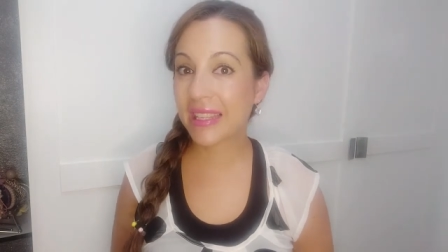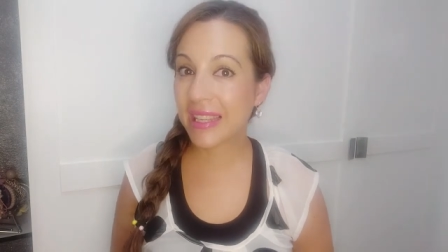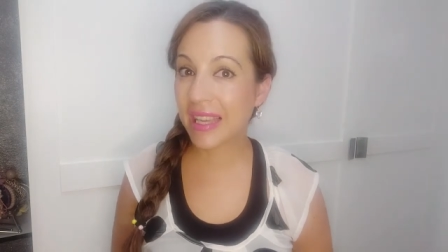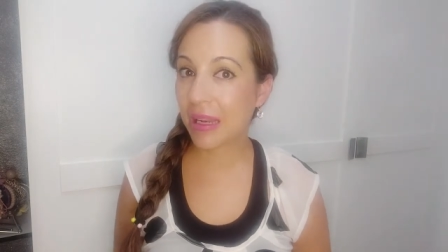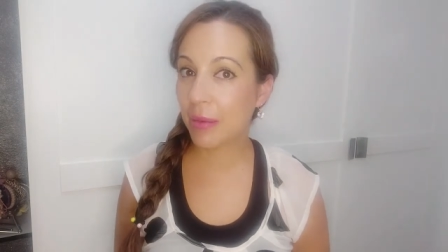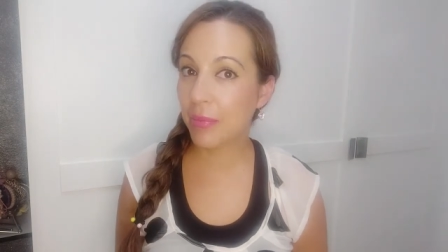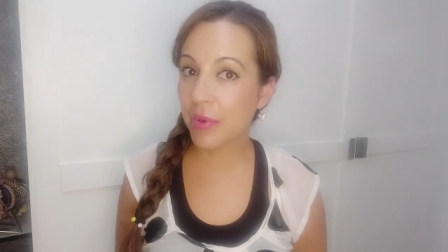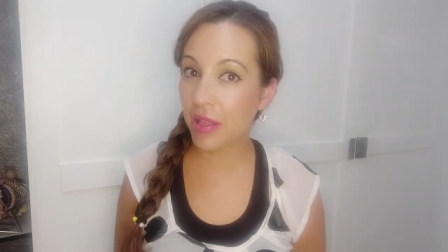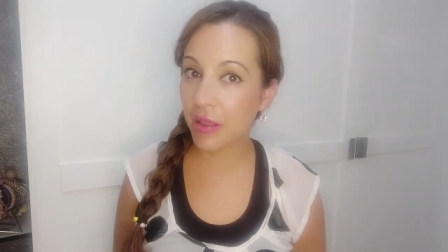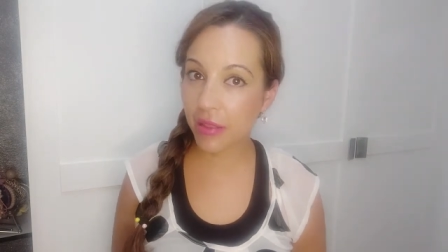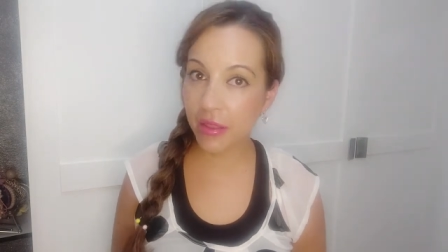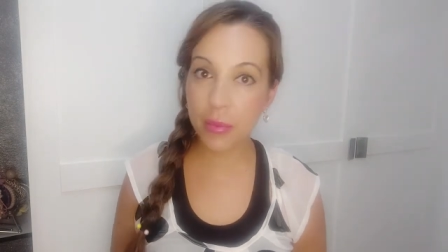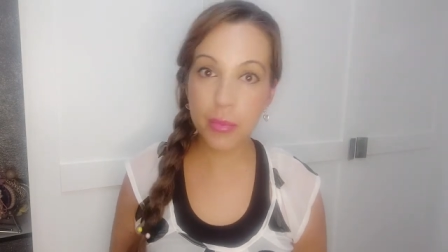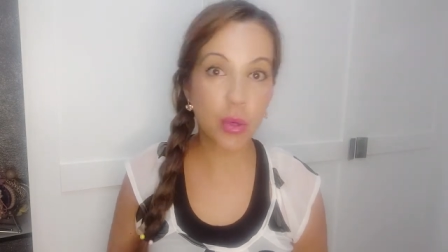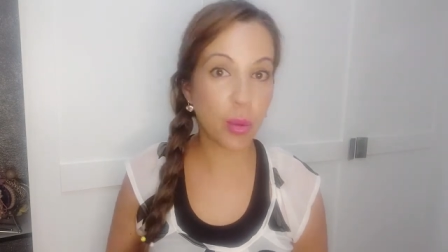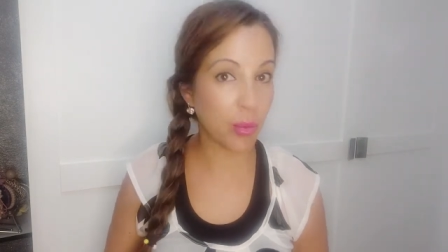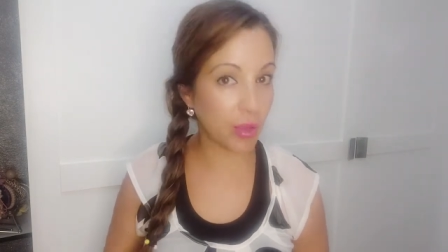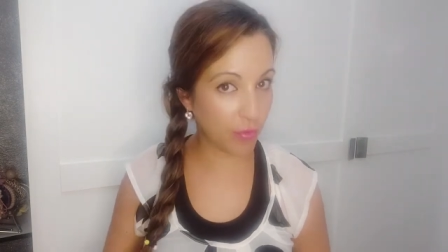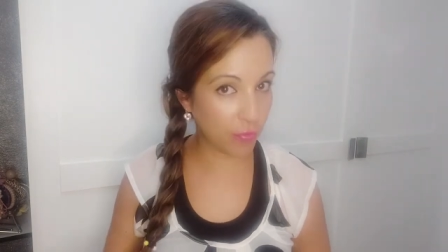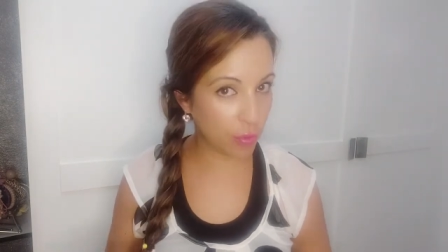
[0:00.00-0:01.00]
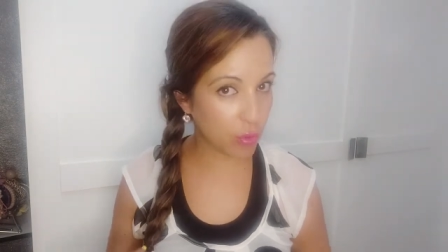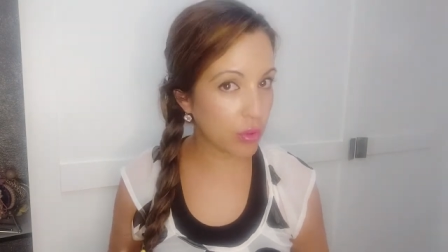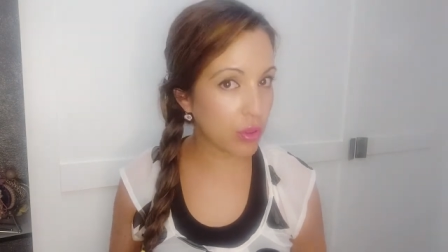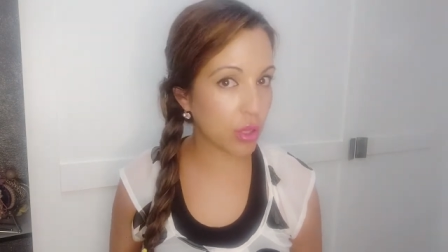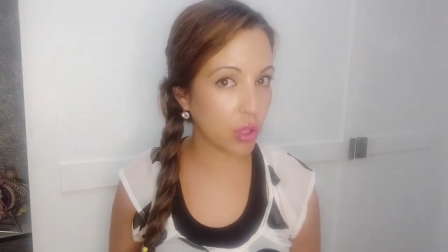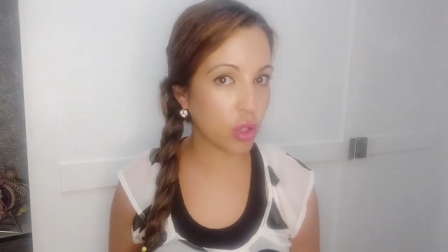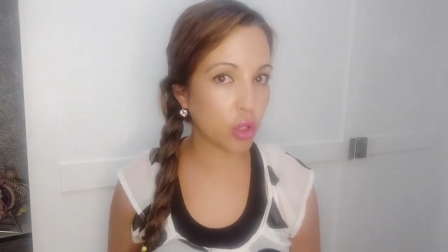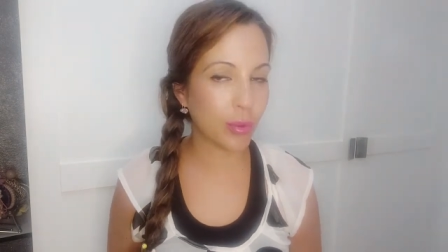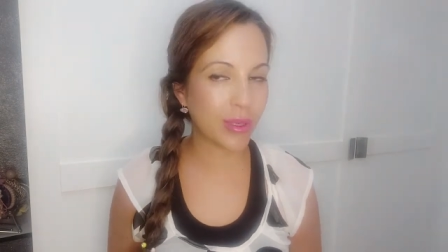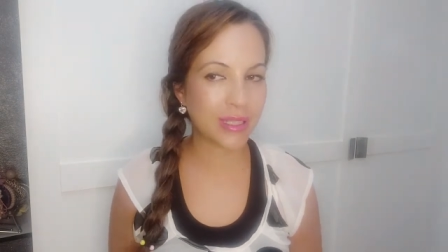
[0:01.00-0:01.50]
que al principio me
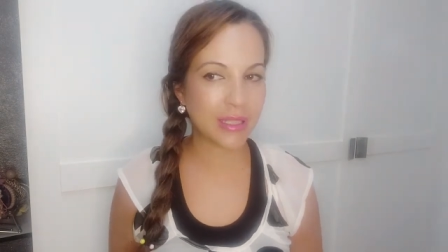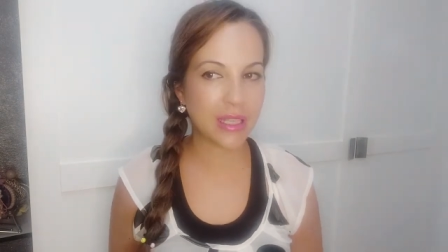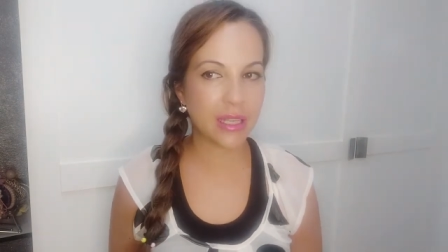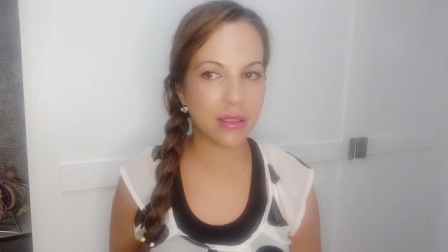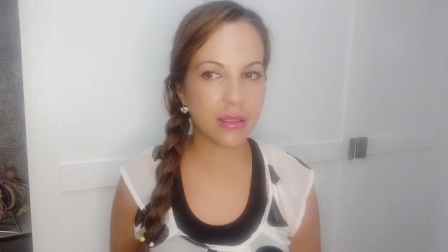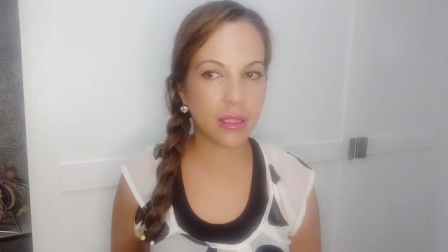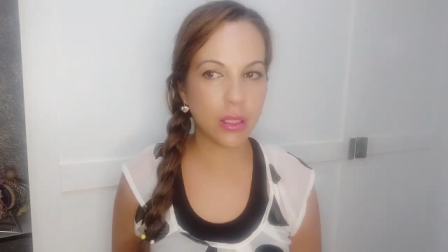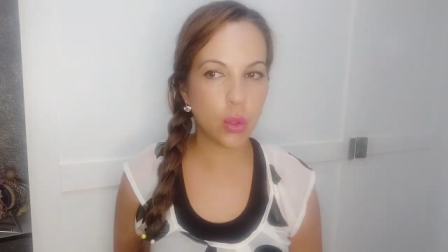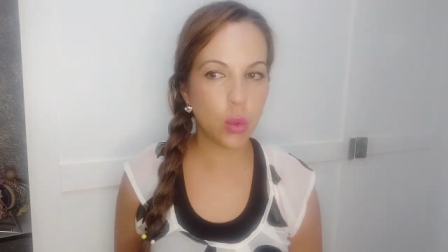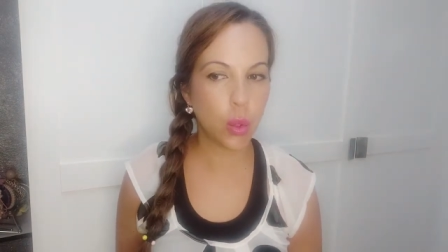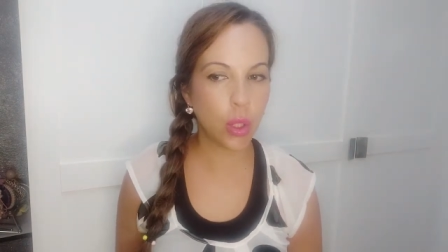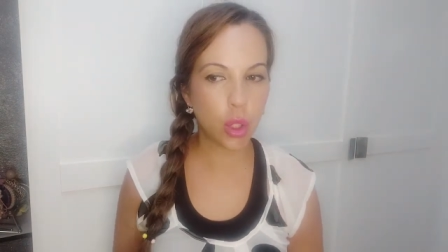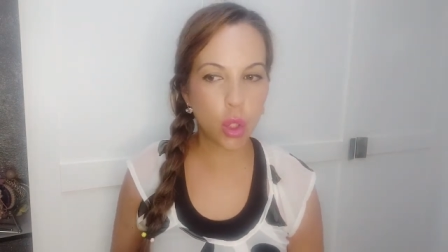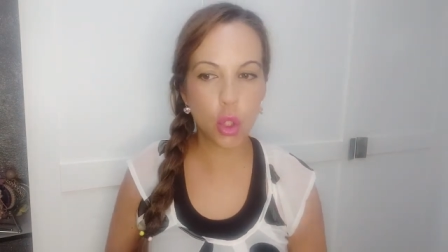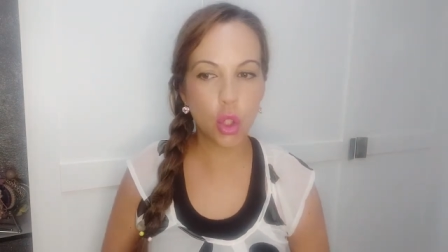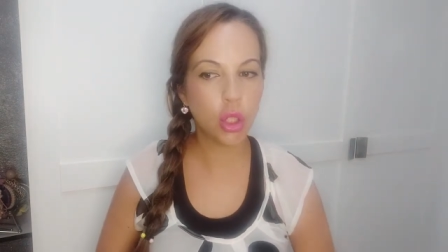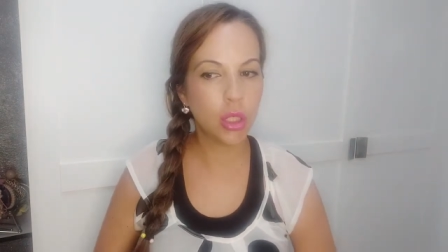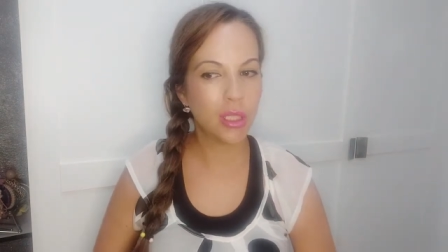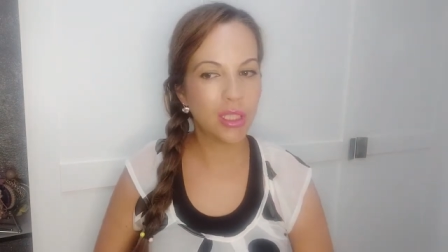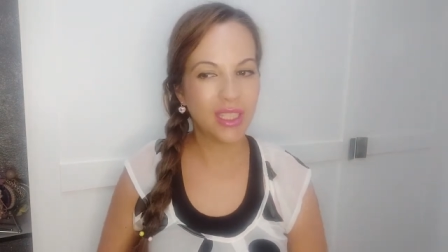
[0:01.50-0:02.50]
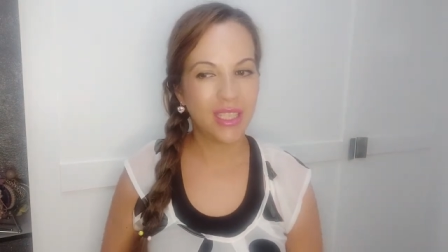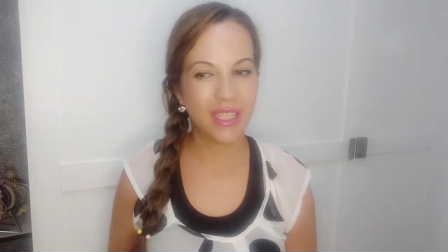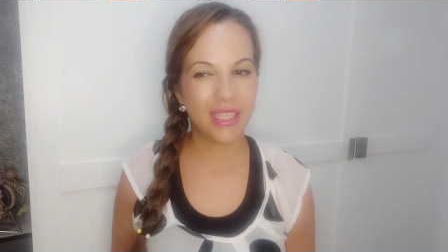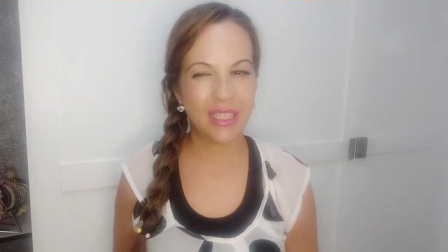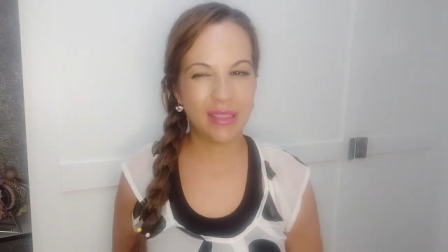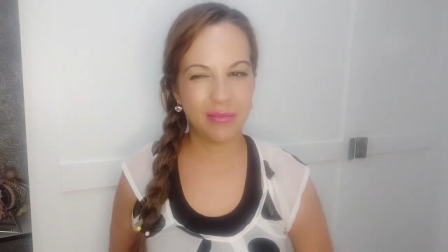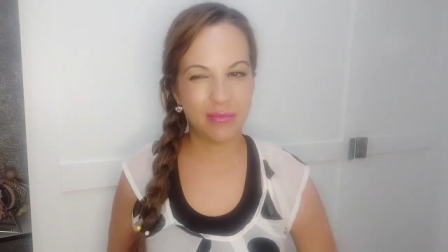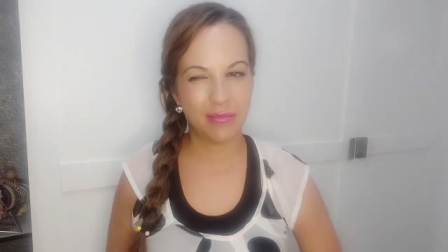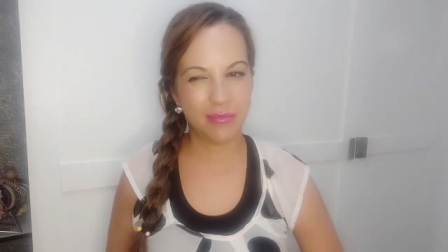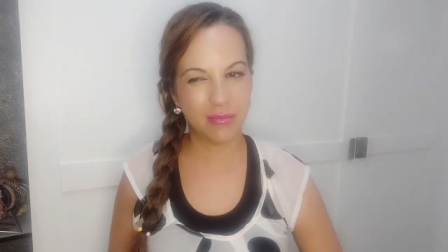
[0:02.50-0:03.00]
funcionó bastante y luego
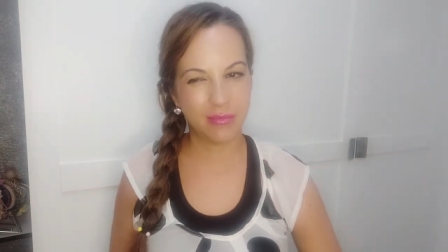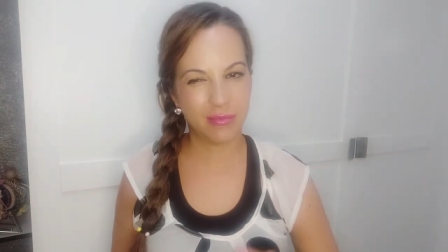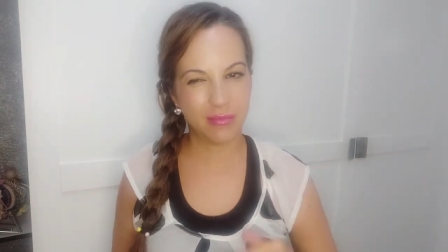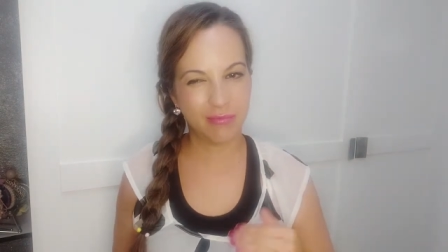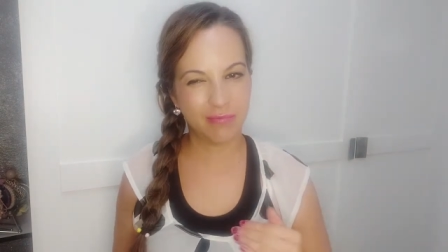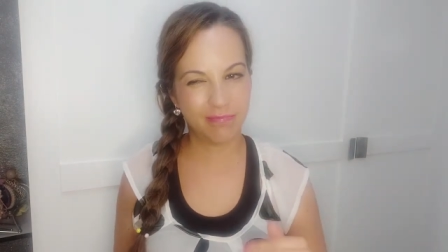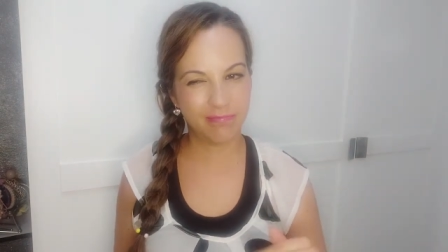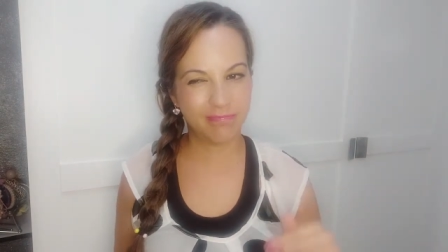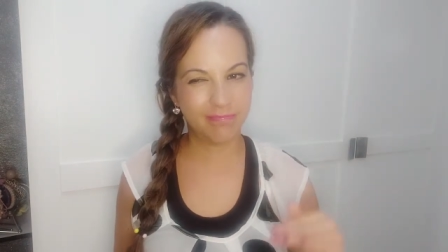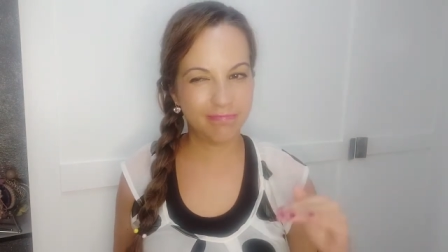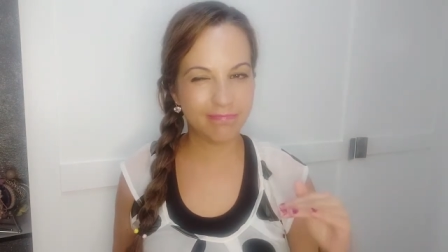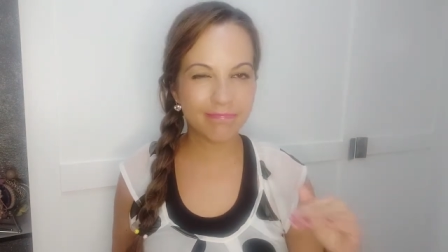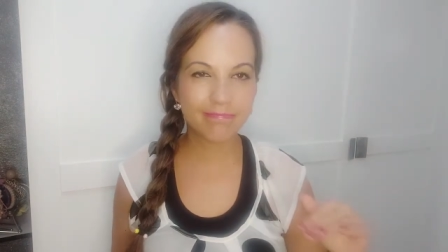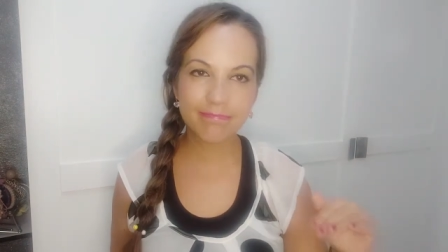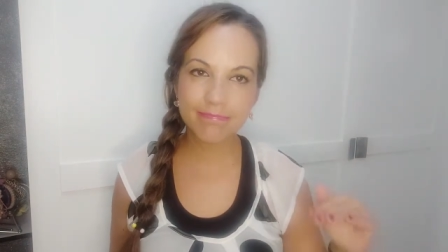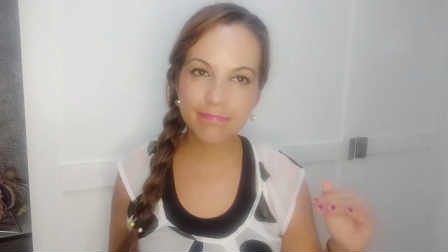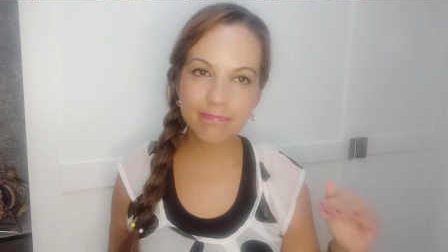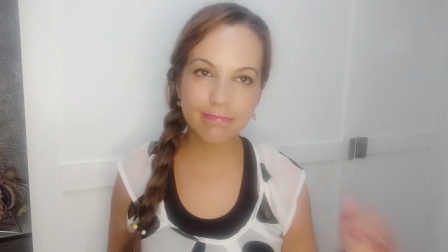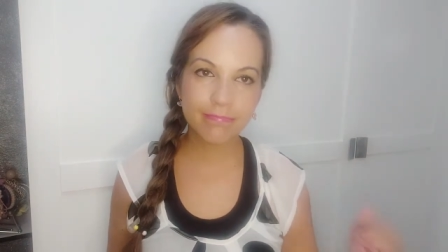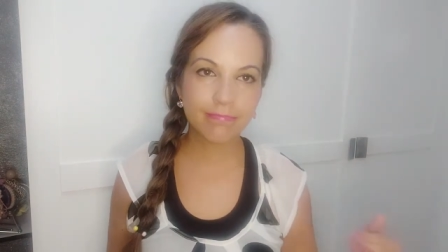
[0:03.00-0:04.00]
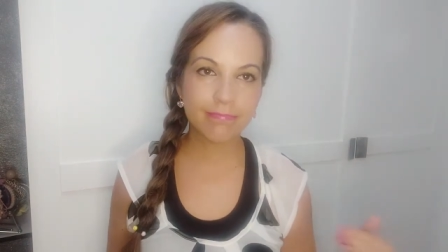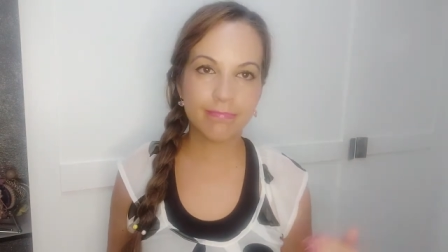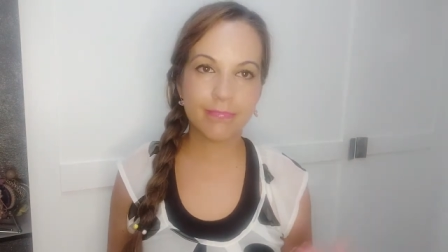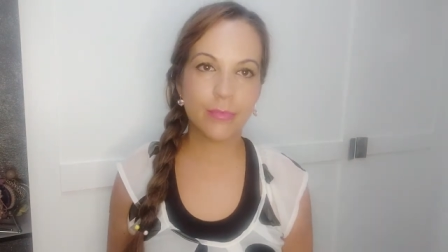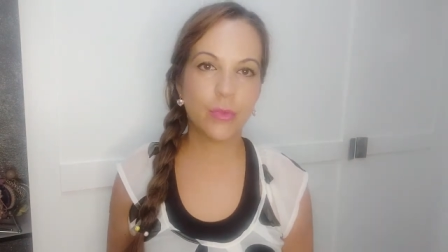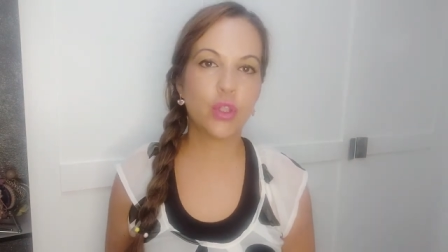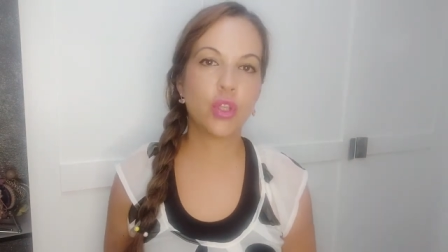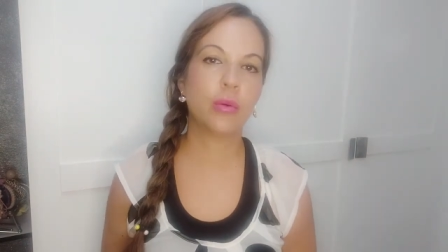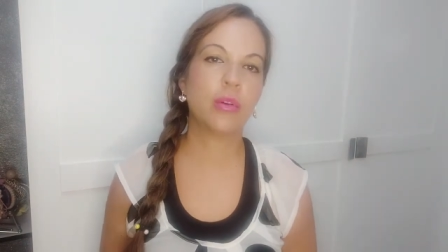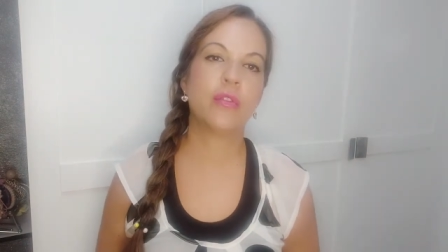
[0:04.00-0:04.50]
mm, no